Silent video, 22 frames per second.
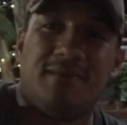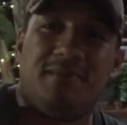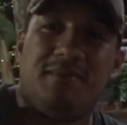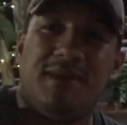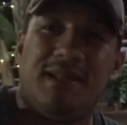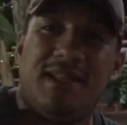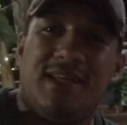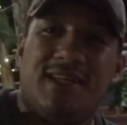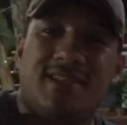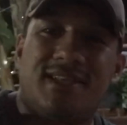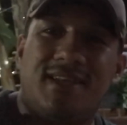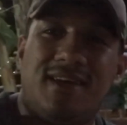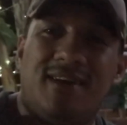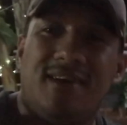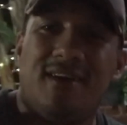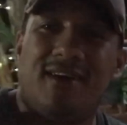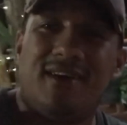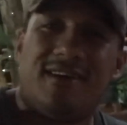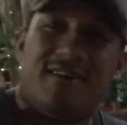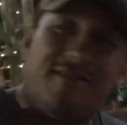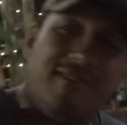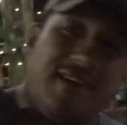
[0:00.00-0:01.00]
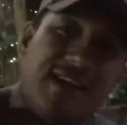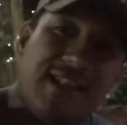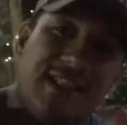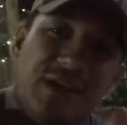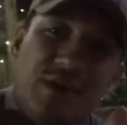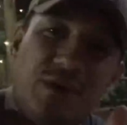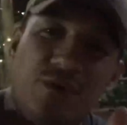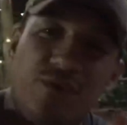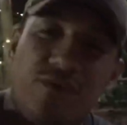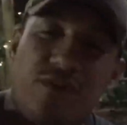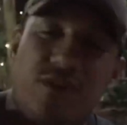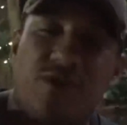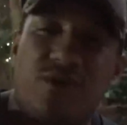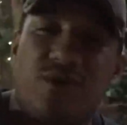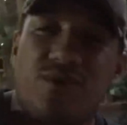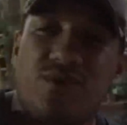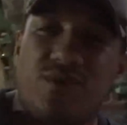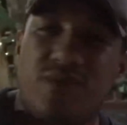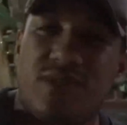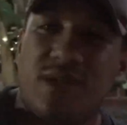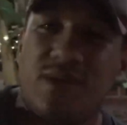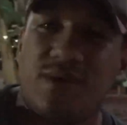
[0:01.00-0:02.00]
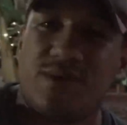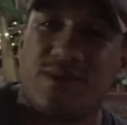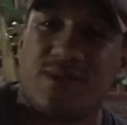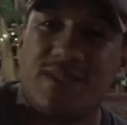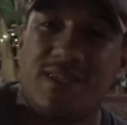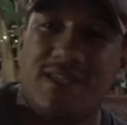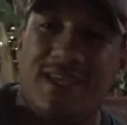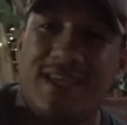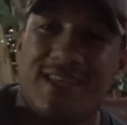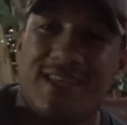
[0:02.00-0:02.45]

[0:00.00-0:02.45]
Beleza? Valeu, que todos com Deus e